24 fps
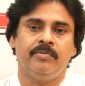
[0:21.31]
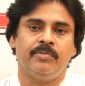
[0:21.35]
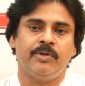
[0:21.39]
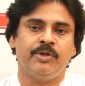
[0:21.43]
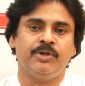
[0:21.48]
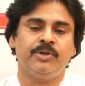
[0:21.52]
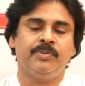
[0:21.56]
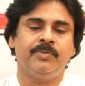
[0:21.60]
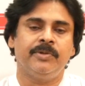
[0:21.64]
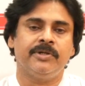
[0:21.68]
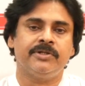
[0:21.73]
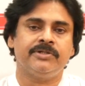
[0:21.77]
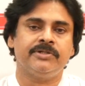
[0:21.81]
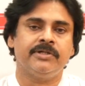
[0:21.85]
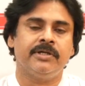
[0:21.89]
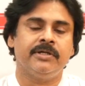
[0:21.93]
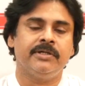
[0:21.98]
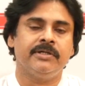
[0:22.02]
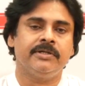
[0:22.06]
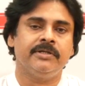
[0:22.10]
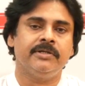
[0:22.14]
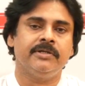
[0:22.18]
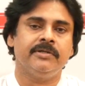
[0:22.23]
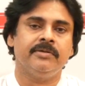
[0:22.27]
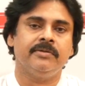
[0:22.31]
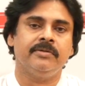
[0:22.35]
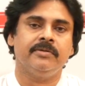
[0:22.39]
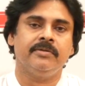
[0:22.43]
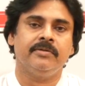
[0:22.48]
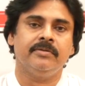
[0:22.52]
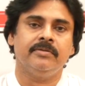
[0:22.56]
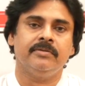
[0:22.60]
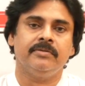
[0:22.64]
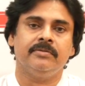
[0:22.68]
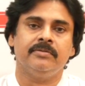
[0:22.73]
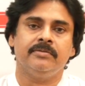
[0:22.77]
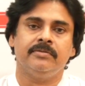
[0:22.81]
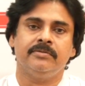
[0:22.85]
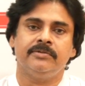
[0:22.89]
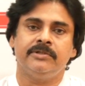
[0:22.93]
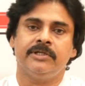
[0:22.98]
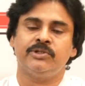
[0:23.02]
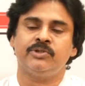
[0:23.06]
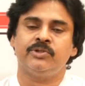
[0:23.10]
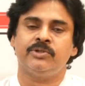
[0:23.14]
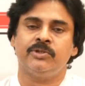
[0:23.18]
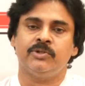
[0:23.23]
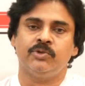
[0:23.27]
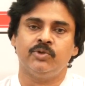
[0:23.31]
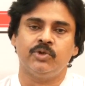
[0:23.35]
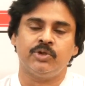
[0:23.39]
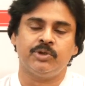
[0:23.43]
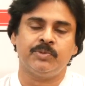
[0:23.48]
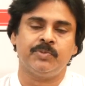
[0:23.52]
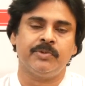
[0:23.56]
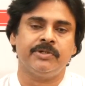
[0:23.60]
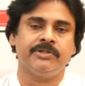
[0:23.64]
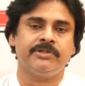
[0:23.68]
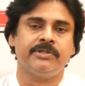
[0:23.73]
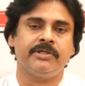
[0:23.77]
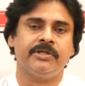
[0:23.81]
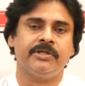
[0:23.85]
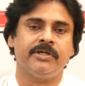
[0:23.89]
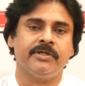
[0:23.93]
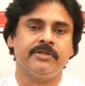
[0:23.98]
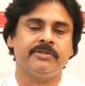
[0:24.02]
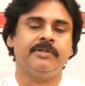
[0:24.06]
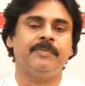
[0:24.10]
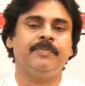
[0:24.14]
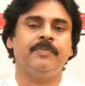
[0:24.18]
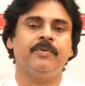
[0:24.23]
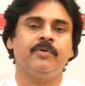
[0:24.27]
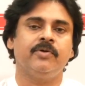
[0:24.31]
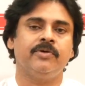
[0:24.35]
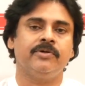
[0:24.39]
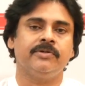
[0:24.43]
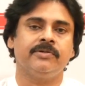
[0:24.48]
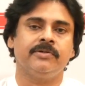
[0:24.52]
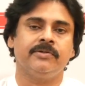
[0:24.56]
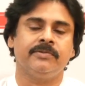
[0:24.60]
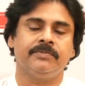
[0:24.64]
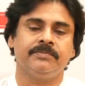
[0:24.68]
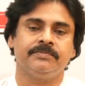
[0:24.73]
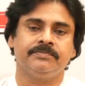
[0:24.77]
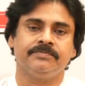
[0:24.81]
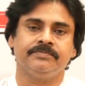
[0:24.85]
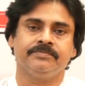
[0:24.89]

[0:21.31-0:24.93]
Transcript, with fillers: ప్రతిపక్షాలకి చేస్తున్న దుష్ప్రచారాన్ని తిప్పికొడదాం